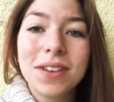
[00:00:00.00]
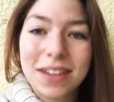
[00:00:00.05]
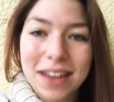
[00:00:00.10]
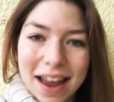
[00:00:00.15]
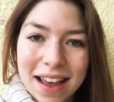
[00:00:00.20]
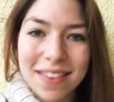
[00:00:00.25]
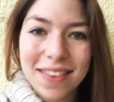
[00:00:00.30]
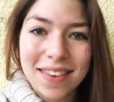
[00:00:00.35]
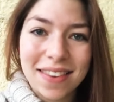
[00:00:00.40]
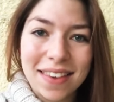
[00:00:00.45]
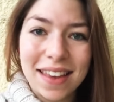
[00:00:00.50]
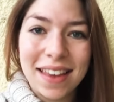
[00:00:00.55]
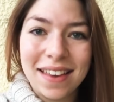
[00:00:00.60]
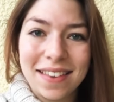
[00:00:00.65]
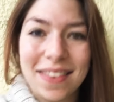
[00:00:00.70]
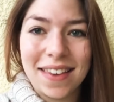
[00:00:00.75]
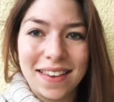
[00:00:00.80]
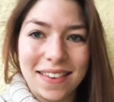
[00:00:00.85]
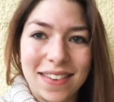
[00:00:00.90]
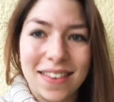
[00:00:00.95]
das
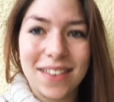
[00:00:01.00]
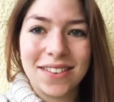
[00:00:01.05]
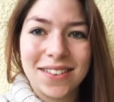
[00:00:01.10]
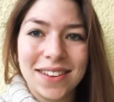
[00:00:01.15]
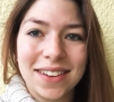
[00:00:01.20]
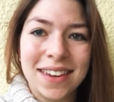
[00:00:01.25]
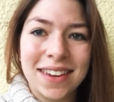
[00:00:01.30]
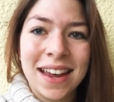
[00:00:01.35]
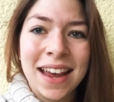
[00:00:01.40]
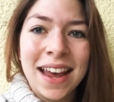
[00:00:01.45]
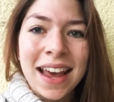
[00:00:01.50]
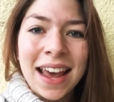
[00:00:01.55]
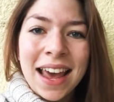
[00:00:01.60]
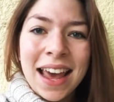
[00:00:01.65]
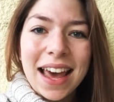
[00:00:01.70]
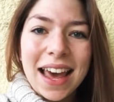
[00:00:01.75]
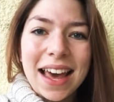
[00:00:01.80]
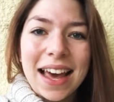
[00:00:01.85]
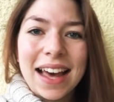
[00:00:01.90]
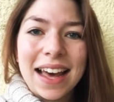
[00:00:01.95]
ist es. Und
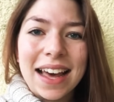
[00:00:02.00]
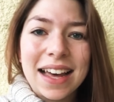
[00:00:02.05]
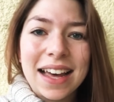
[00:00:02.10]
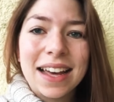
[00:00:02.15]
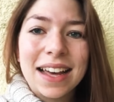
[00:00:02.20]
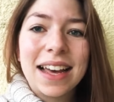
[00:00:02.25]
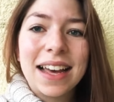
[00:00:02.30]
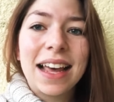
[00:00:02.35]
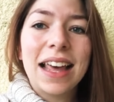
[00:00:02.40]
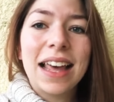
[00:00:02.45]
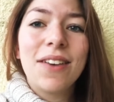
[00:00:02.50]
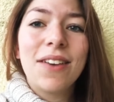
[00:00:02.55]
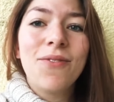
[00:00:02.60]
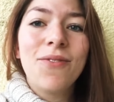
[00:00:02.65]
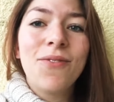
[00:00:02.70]
äh,